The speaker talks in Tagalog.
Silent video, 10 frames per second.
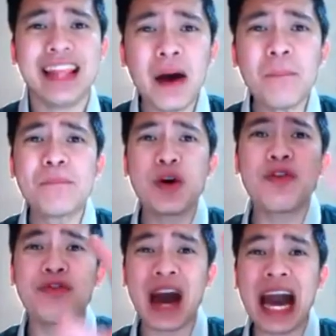Number
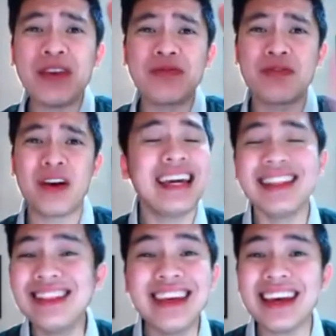5,
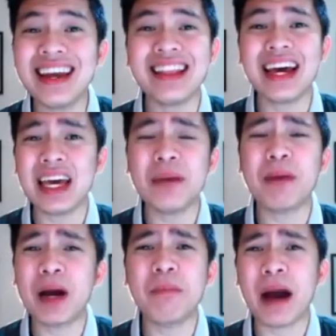hindi kita
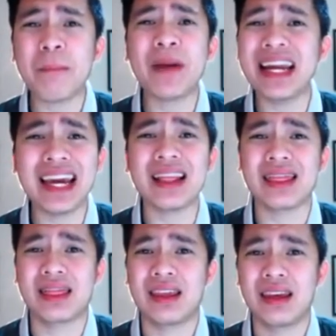ipagpapalit
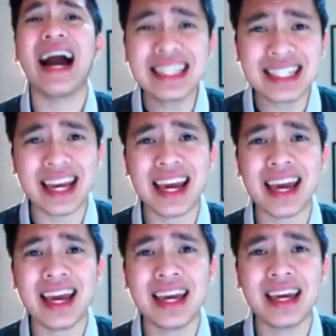
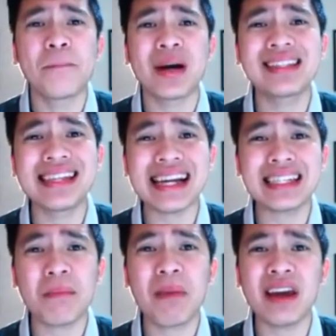kasi
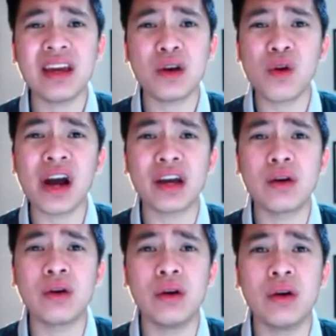pagsasabayin ko
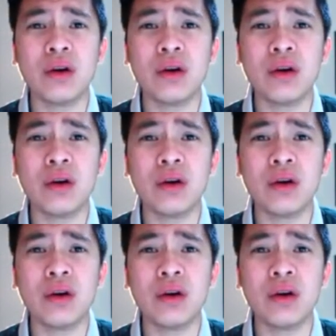kayo.